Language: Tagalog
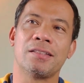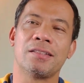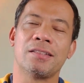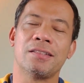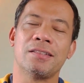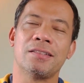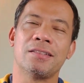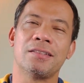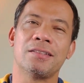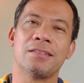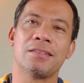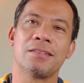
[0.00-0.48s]
Uh,
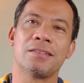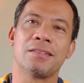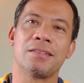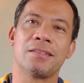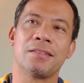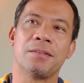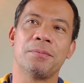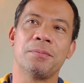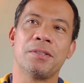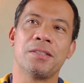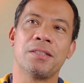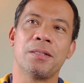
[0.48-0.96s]

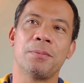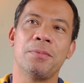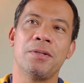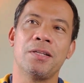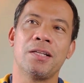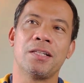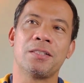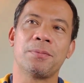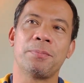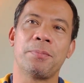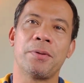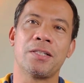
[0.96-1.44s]
ah, ibig
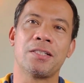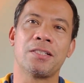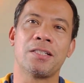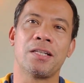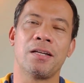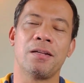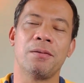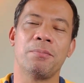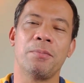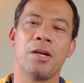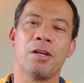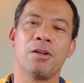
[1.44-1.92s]
sabihin ng
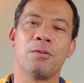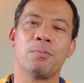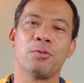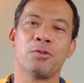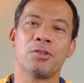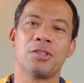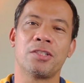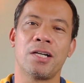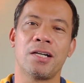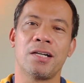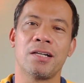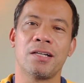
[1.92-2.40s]
special, meron po
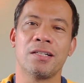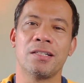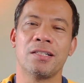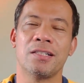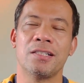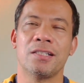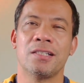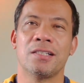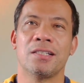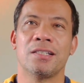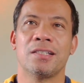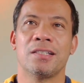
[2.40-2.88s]
siyang
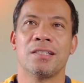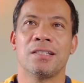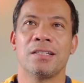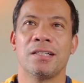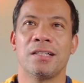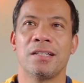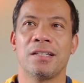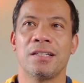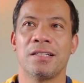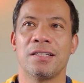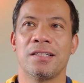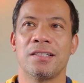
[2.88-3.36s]

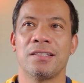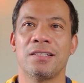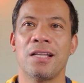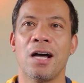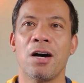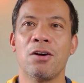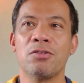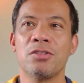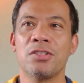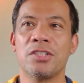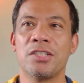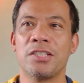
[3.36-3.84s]
Ah,
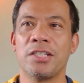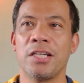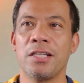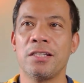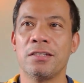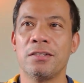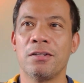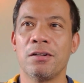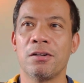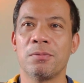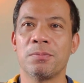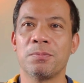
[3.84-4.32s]
Down
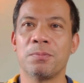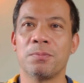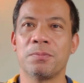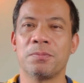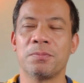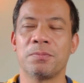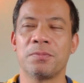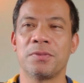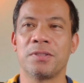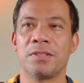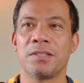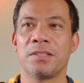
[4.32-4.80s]
syndrome.
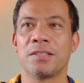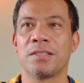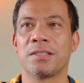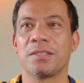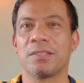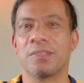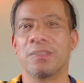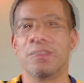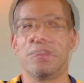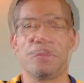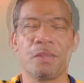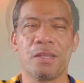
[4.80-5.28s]

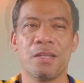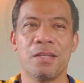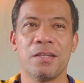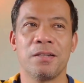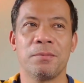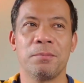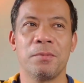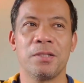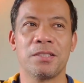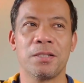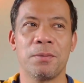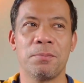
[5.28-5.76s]

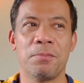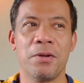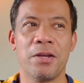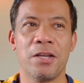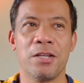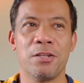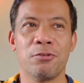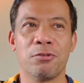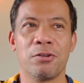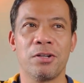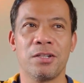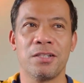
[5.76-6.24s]
Ibig
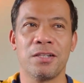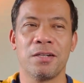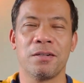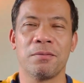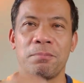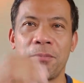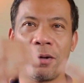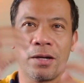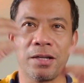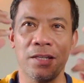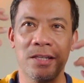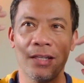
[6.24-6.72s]
sabihin, yung
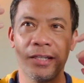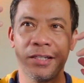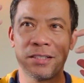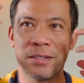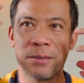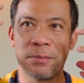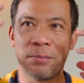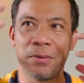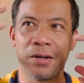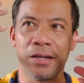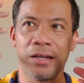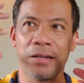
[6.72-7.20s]
kanyang
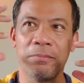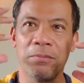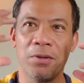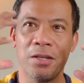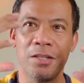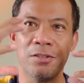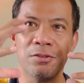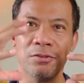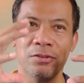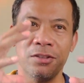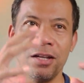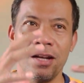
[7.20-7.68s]
pag-iisip ay
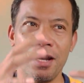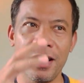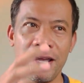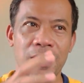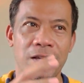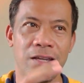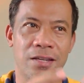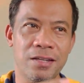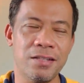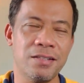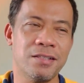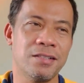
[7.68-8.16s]
medyo
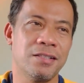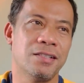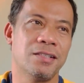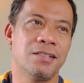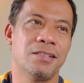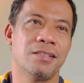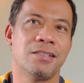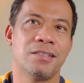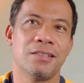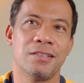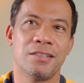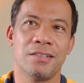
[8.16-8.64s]
delay,
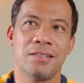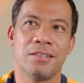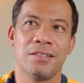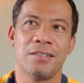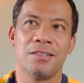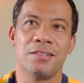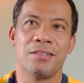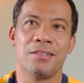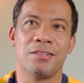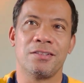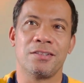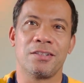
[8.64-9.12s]

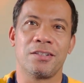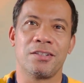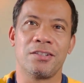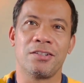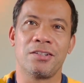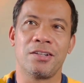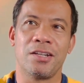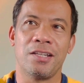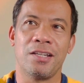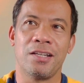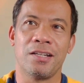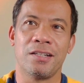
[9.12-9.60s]
yung
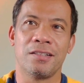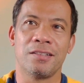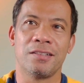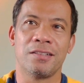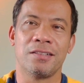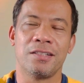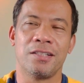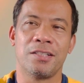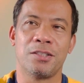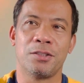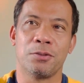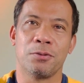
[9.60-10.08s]

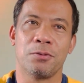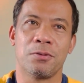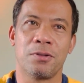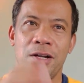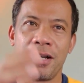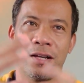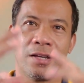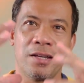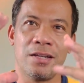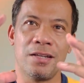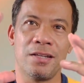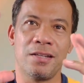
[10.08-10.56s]
kanyang
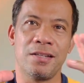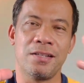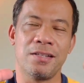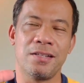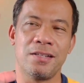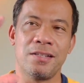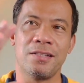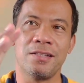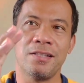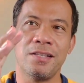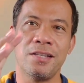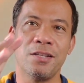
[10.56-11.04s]
itsura ay
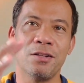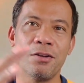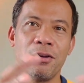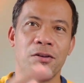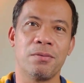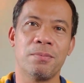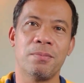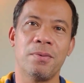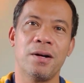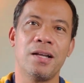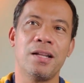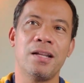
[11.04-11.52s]
hindi
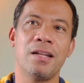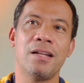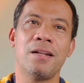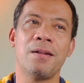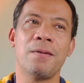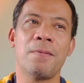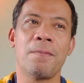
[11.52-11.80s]
normal.